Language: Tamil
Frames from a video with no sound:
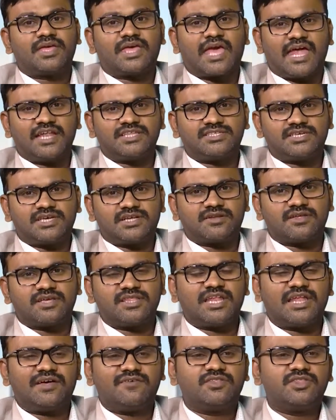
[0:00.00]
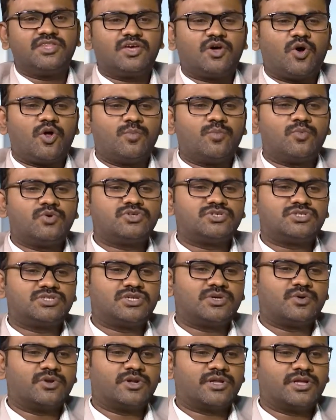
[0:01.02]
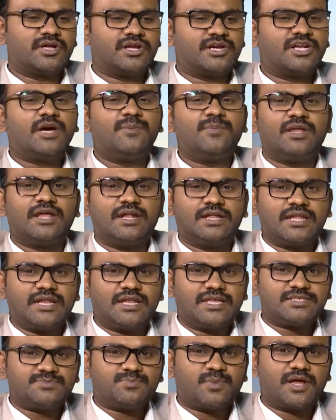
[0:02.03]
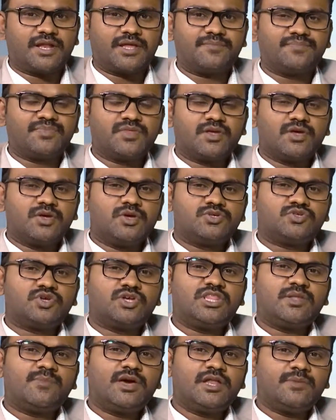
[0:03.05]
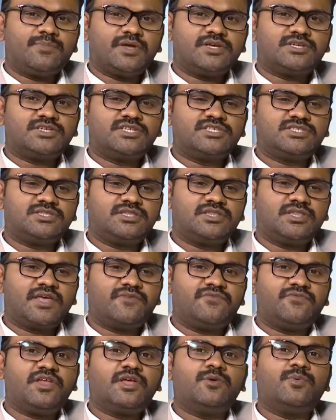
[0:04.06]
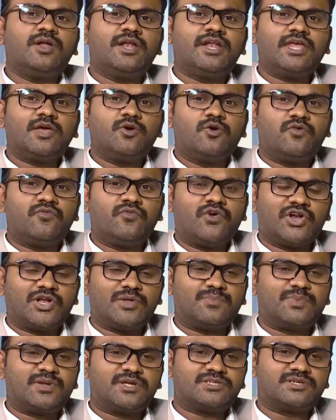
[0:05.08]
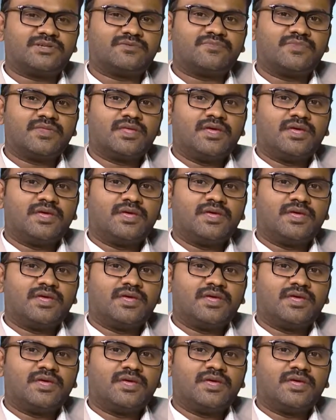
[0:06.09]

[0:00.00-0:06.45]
கேன்சர் இதெல்லாம் வந்து ஆல்மோஸ்ட் ஒரு டெர்மினல் இல்னஸ் மாதிரி ஸோ இந்த மாதிரி பேஷண்ட்ஸ் தே ஃப்ரீக்வெண்ட்லி கோ ஃபார் டிப்ரெஷன்